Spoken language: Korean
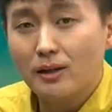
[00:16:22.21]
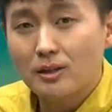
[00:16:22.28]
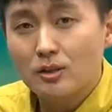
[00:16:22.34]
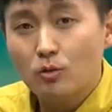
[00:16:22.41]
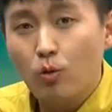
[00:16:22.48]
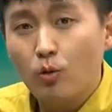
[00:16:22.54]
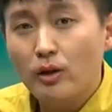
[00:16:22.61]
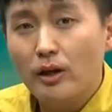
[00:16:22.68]

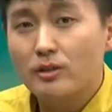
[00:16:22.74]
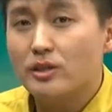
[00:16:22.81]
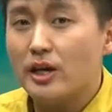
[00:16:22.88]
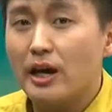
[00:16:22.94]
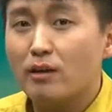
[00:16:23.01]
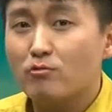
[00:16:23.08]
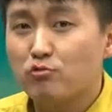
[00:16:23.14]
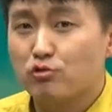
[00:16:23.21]
스토리의
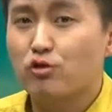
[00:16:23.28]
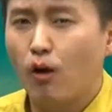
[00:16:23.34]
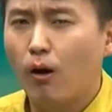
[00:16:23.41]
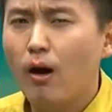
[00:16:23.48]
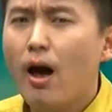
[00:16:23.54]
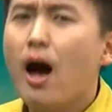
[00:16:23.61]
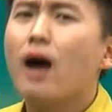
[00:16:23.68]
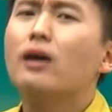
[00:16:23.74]
재구성.
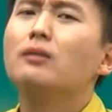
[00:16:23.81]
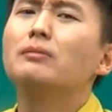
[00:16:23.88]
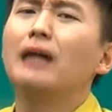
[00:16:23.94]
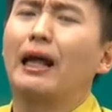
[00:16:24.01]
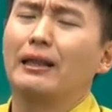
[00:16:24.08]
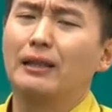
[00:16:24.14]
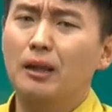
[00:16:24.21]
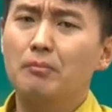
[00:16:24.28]
그러면
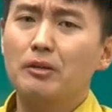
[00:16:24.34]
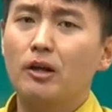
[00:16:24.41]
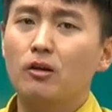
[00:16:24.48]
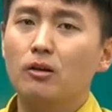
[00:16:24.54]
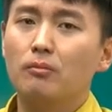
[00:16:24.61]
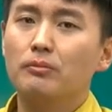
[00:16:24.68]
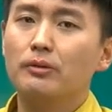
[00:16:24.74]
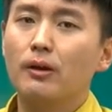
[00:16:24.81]
안 됩니다.
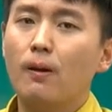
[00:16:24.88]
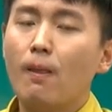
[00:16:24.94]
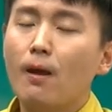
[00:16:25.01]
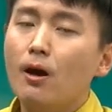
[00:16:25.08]
여러분들.